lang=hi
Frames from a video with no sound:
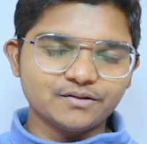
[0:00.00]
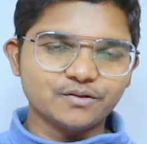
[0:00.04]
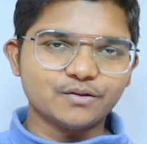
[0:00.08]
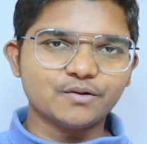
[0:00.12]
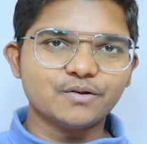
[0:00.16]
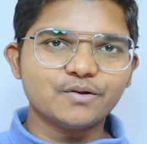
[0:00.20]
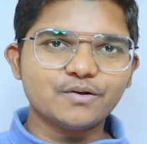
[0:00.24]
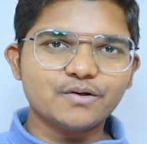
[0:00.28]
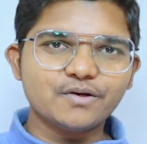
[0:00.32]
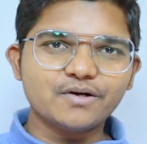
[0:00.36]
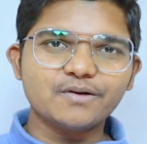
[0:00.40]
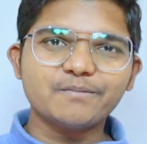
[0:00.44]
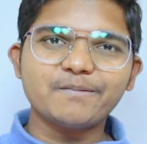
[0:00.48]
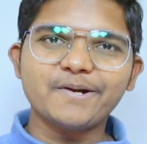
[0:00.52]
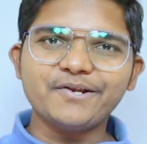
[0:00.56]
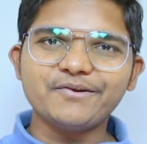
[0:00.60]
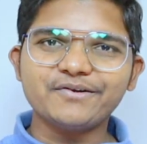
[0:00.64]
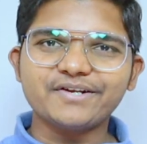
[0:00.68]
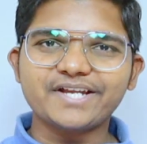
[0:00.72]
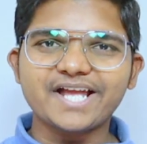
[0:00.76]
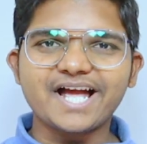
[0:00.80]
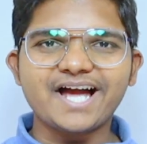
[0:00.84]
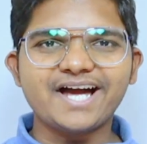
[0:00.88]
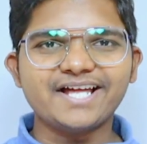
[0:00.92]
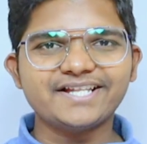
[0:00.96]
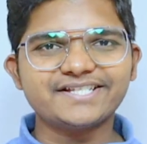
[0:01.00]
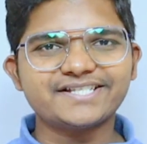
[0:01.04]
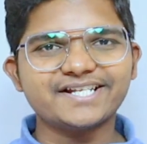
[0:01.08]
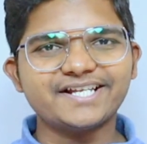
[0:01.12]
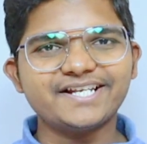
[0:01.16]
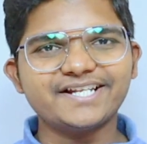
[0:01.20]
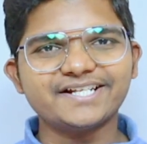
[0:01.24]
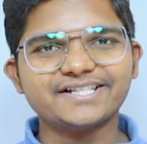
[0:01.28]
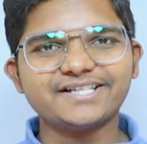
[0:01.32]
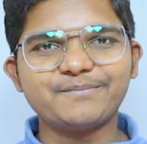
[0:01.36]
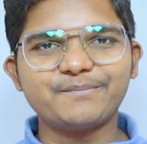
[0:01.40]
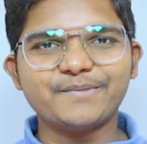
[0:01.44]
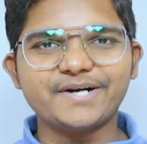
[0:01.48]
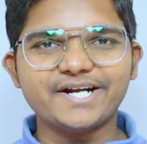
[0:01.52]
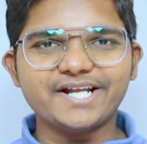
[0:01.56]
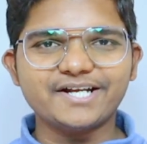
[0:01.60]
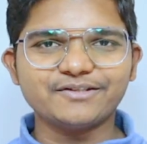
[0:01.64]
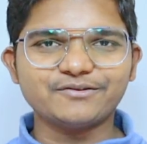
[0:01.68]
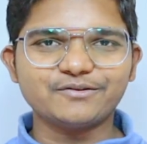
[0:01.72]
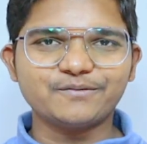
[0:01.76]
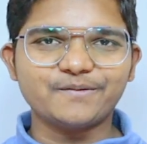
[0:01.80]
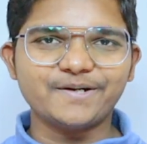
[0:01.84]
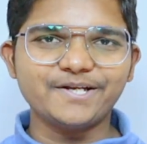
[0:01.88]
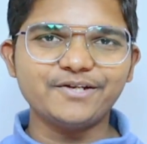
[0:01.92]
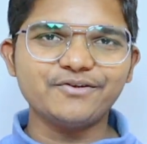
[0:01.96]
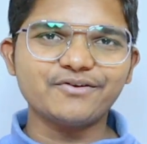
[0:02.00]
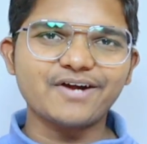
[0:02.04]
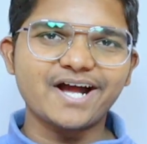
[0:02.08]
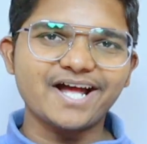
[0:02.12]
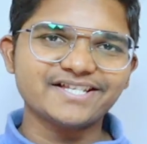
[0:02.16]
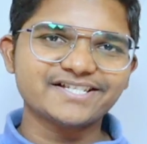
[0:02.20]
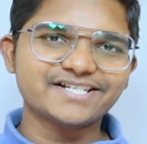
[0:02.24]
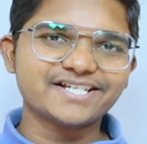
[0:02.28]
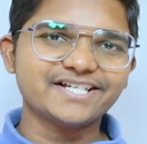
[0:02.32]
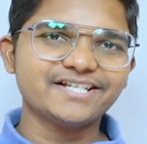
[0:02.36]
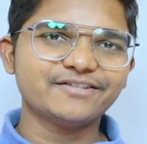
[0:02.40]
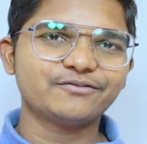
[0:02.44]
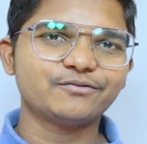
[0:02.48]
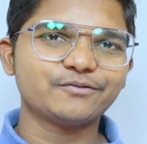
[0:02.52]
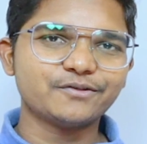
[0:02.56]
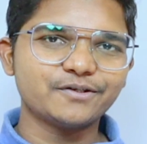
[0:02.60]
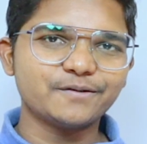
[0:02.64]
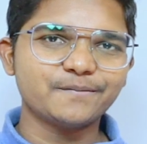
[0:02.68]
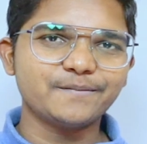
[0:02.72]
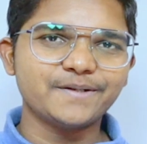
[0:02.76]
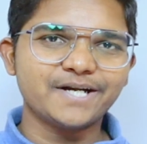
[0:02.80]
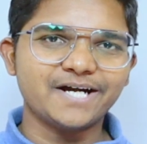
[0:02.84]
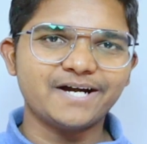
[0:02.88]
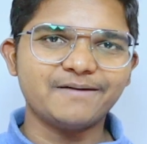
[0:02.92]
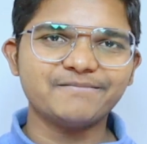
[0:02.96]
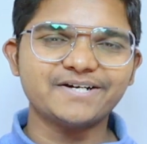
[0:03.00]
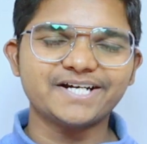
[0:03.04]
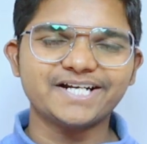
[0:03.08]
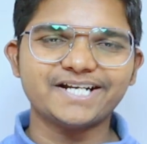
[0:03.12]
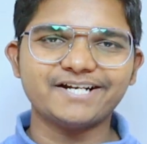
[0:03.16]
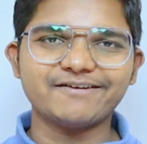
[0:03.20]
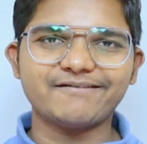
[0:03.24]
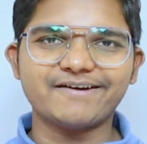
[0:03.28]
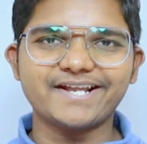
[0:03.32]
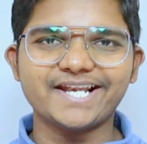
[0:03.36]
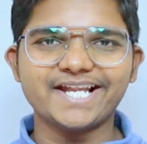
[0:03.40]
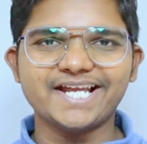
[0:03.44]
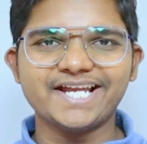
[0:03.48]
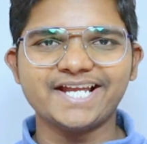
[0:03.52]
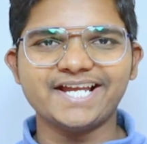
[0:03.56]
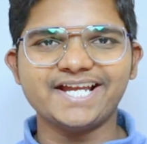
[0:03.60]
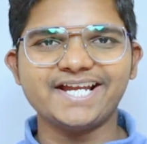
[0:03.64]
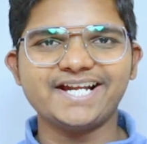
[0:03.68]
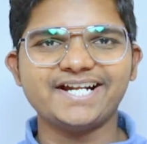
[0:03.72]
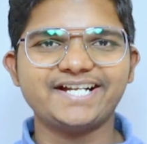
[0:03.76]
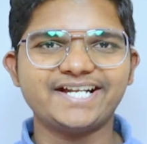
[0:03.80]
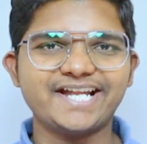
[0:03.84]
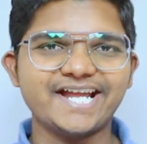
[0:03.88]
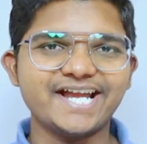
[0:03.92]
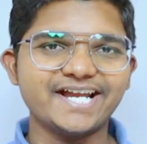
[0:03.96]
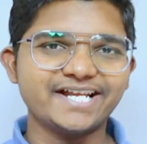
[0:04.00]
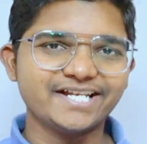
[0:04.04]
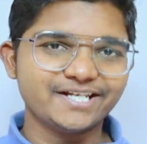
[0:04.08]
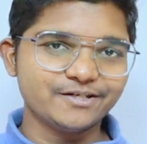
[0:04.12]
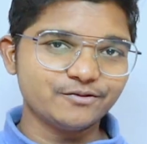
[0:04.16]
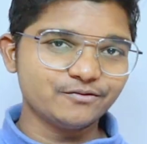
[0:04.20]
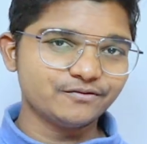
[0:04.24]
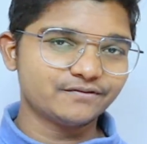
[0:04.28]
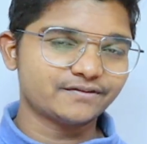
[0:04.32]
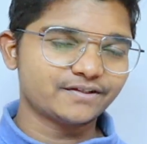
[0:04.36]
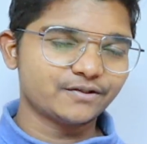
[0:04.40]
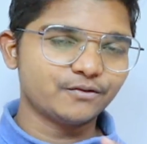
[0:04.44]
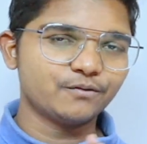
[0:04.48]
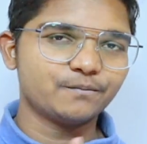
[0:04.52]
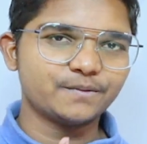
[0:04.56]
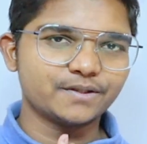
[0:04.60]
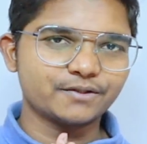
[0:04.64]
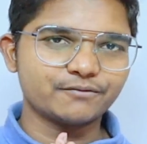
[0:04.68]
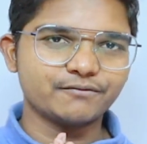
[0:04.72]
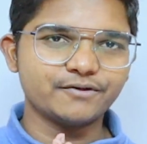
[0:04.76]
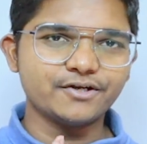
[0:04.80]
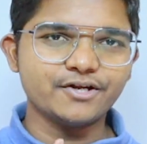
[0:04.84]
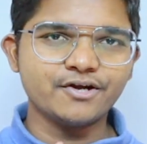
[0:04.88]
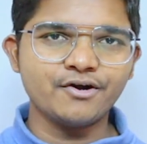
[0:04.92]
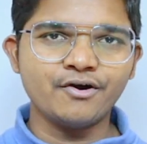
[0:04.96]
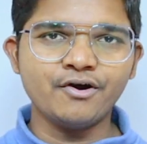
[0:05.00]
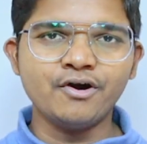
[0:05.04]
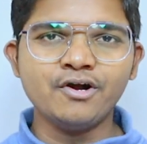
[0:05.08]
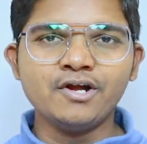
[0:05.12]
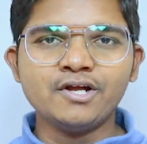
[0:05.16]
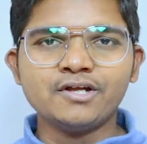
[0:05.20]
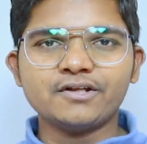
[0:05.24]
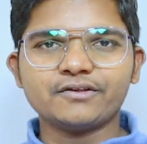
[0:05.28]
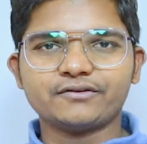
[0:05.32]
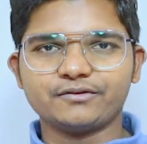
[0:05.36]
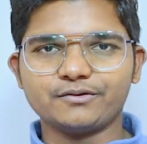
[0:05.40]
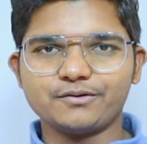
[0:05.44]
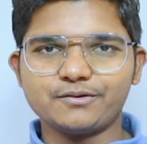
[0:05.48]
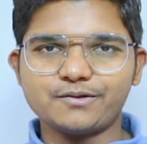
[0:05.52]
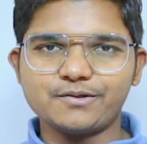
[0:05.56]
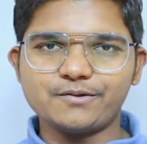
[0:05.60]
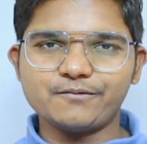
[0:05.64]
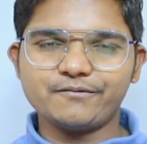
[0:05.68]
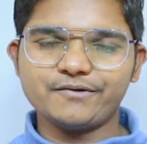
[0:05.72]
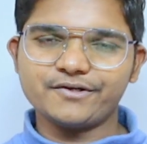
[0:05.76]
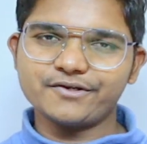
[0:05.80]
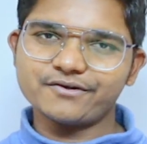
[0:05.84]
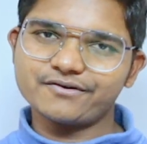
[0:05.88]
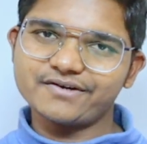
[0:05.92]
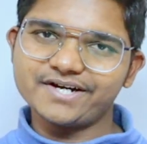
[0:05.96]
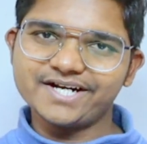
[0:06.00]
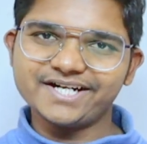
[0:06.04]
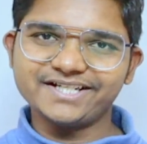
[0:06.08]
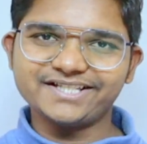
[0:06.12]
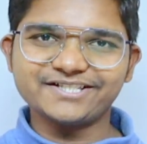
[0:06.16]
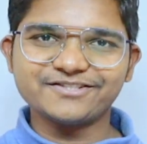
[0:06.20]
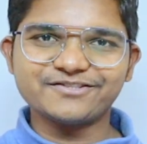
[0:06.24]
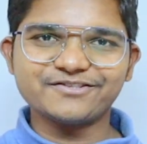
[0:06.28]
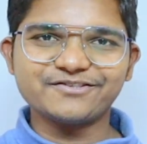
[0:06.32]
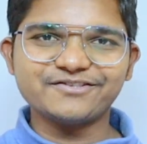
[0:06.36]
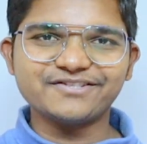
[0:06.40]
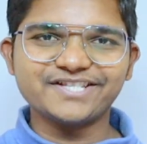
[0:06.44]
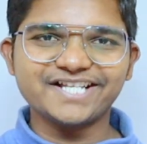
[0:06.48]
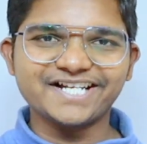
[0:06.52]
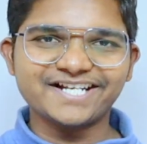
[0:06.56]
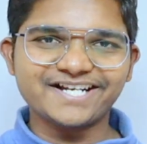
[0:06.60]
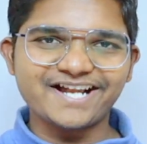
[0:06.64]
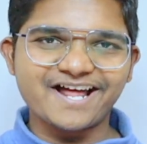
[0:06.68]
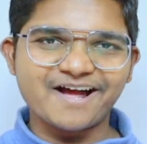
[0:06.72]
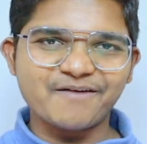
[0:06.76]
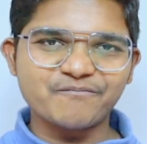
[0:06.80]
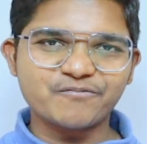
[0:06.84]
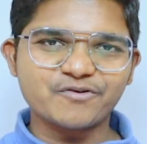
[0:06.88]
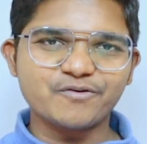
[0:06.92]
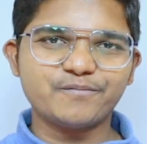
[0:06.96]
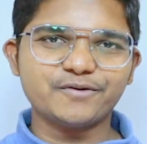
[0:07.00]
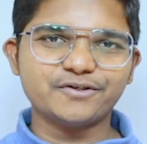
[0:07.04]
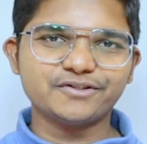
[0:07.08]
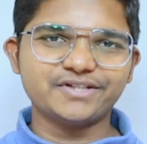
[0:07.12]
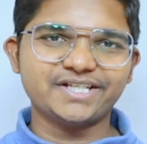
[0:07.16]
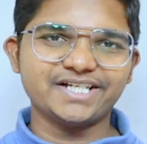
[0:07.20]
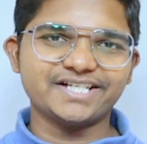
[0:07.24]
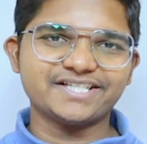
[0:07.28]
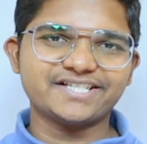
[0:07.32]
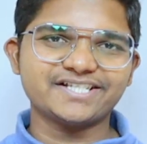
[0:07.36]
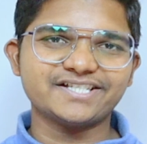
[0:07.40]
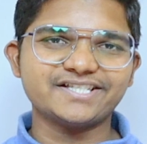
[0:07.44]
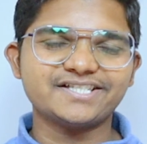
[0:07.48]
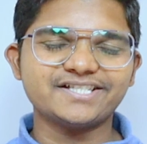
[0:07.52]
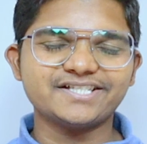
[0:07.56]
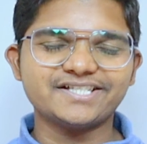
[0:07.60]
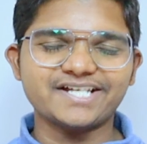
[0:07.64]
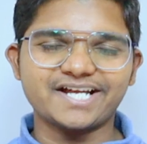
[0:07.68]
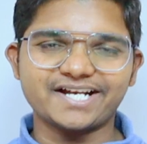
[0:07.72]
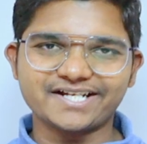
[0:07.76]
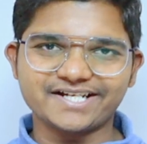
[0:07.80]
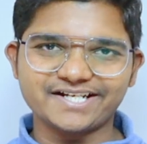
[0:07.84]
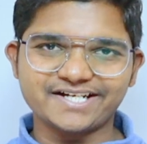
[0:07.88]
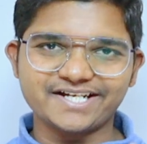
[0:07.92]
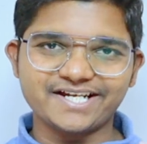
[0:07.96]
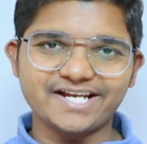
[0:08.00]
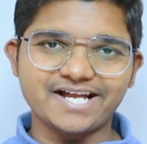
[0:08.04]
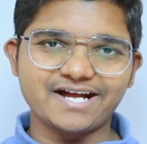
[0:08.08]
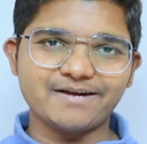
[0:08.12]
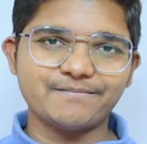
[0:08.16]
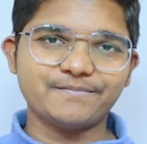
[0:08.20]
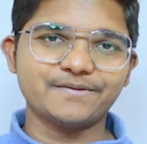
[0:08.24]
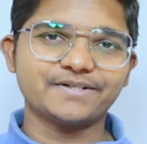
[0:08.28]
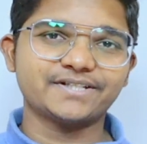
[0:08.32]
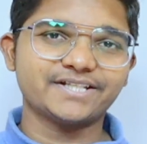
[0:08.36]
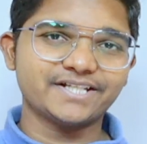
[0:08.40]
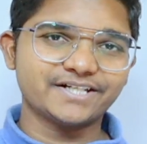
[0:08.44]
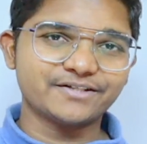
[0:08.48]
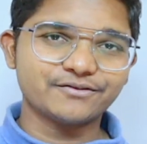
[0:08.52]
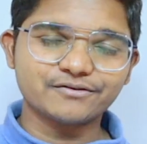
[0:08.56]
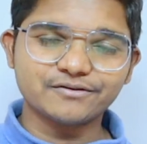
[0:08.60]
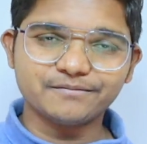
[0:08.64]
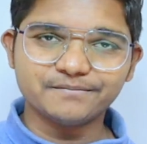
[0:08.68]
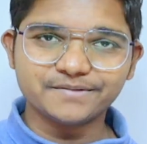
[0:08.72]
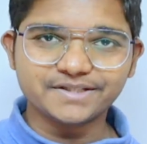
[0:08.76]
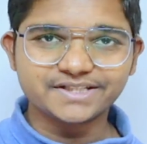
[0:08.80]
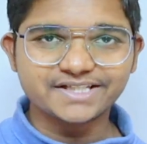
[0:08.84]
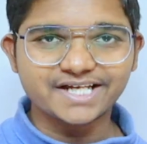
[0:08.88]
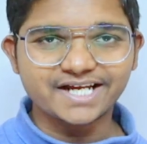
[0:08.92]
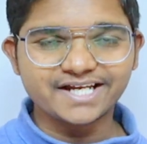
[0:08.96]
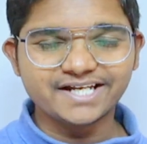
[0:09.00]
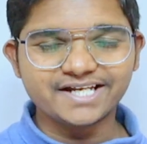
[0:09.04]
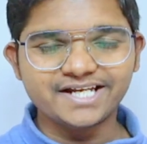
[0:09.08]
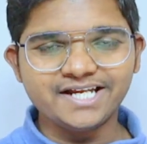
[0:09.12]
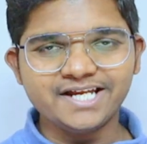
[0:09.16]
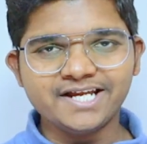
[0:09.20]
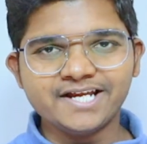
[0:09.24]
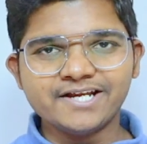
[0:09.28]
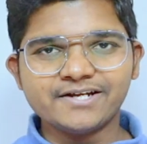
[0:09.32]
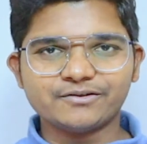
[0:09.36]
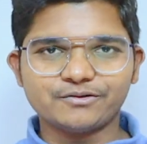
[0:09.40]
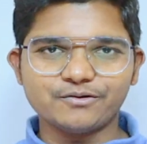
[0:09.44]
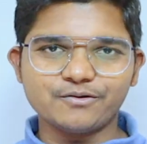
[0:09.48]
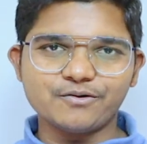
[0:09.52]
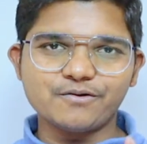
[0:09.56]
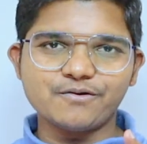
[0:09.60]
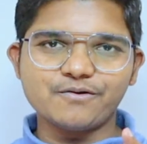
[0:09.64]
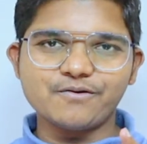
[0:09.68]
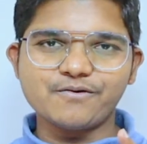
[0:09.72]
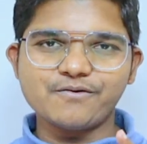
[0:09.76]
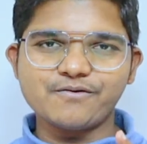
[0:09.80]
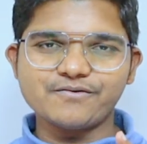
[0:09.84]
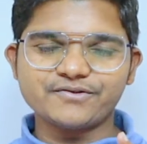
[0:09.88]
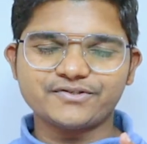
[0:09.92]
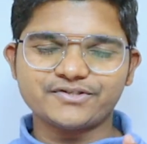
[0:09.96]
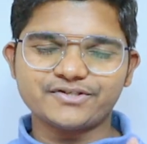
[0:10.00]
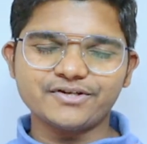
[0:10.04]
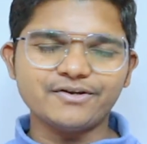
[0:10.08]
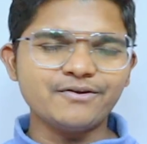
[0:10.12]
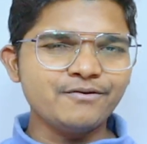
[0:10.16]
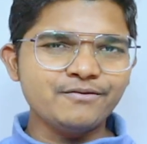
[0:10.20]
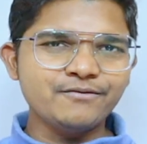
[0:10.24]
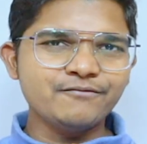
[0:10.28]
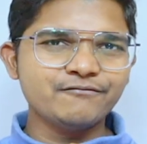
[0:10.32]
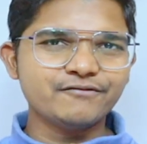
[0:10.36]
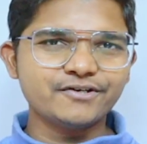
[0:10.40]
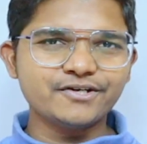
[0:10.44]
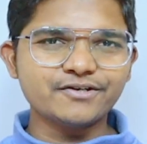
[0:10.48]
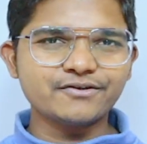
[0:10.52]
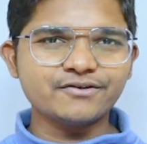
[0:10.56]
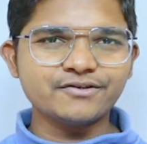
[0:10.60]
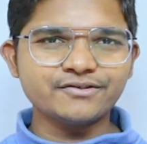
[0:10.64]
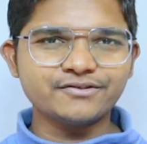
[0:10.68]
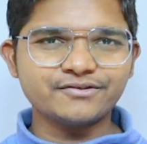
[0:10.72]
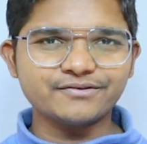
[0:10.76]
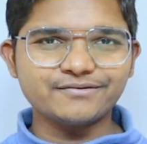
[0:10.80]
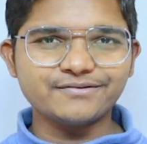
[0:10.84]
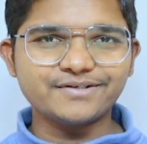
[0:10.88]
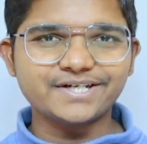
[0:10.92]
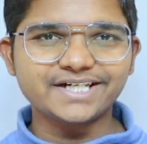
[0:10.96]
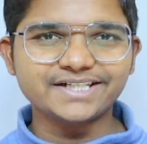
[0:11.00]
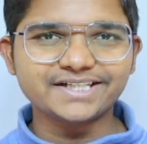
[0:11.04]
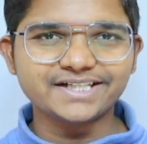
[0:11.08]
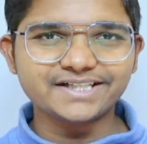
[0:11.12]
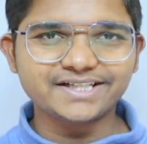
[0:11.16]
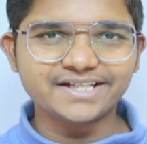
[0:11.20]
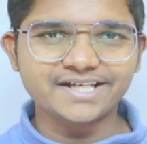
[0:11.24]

तो और भाई लोग क्या हालचाल एकदम बढ़िया तो भाई लोग आज की इस वीडियो में हम करने वाले हैं टेक न्यूज़ के ऊपर वीडियो सो वीडियो को एंड तक जरूर देखना आपको बहुत ही अच्छी अच्छी जानकारी यहाँ पर देखने को मिल जाएगी तो चलो वीडियो को शुरू कर